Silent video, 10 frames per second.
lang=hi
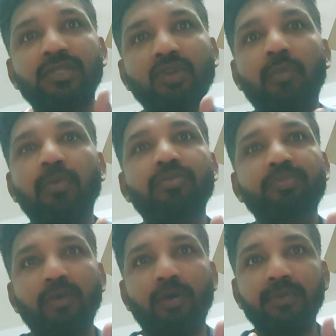जॉब
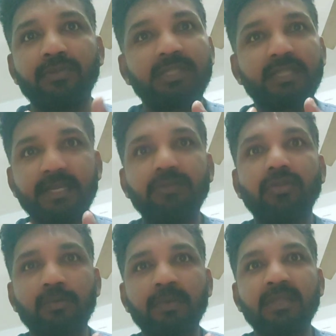अपॉर्चुनिटी के
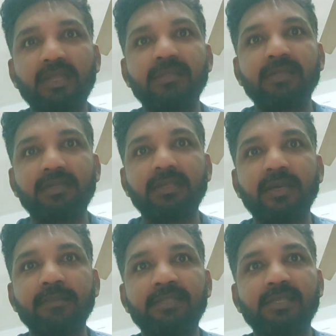तौर पर देख सकते हैं
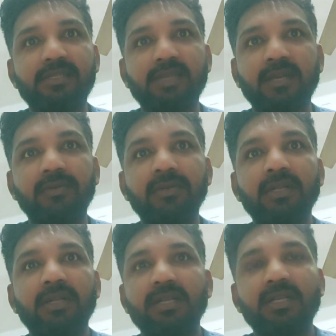हम शिक्षा को
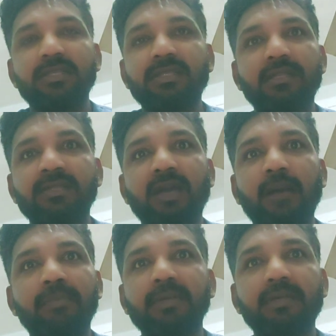शिक्षा
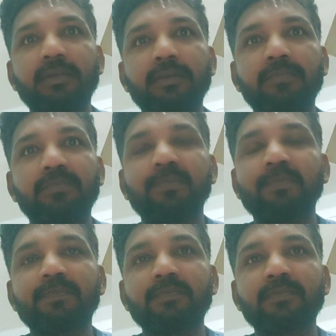आपके
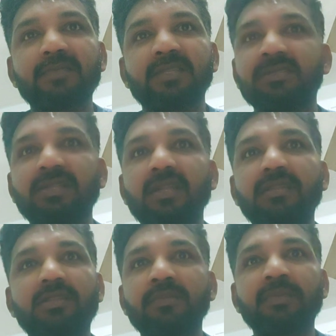
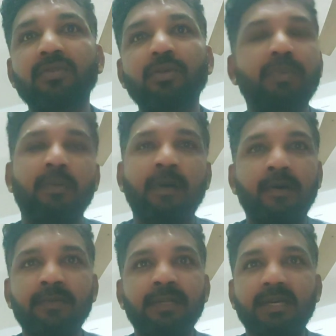चरित्र में कोई
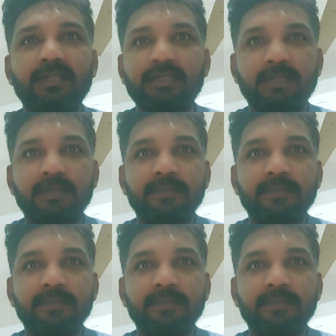प्रभाव नहीं डालता